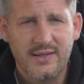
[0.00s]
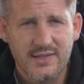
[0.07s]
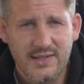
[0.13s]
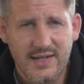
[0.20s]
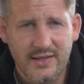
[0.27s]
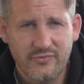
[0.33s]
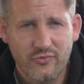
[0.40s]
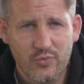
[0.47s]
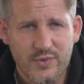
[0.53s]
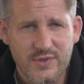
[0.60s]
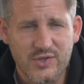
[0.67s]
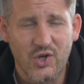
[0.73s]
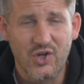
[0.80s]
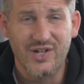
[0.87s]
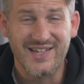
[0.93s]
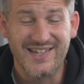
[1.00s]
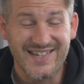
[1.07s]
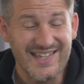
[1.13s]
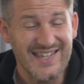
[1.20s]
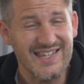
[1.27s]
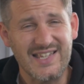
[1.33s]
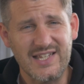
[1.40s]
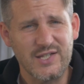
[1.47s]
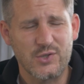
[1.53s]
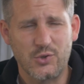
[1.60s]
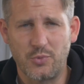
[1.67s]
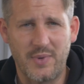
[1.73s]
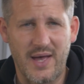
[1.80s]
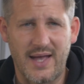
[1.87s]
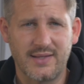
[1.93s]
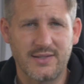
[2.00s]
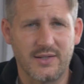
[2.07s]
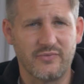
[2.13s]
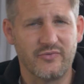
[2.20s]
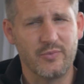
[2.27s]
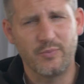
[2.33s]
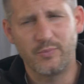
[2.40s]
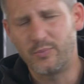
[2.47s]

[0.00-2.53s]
die Lendenwirbelsäule richtig zu behandeln.